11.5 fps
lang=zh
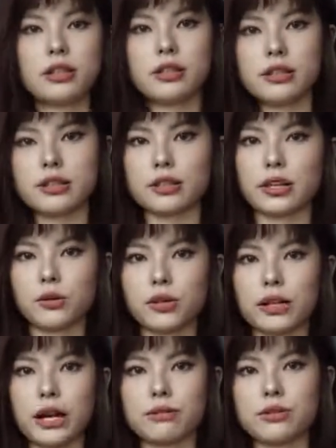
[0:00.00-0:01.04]
这件给我
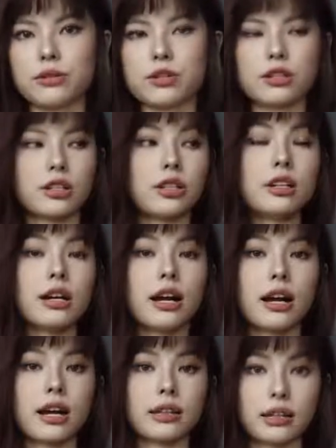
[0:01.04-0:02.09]
的感觉就是质
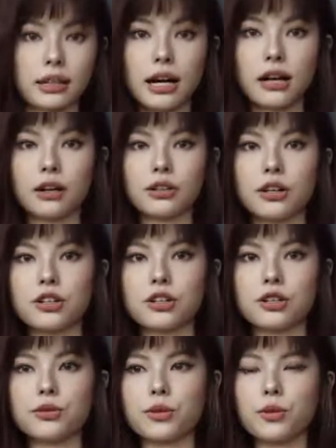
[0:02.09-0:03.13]
感还挺好的，
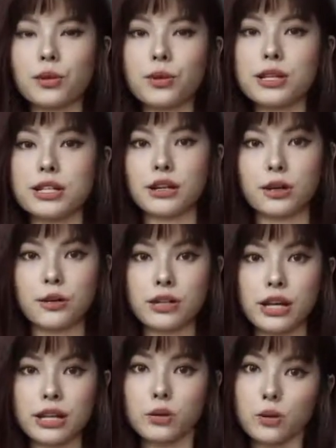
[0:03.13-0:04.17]
是那种我会想留
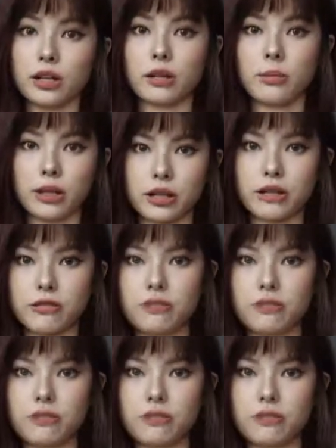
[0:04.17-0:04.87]
在衣柜里面的衣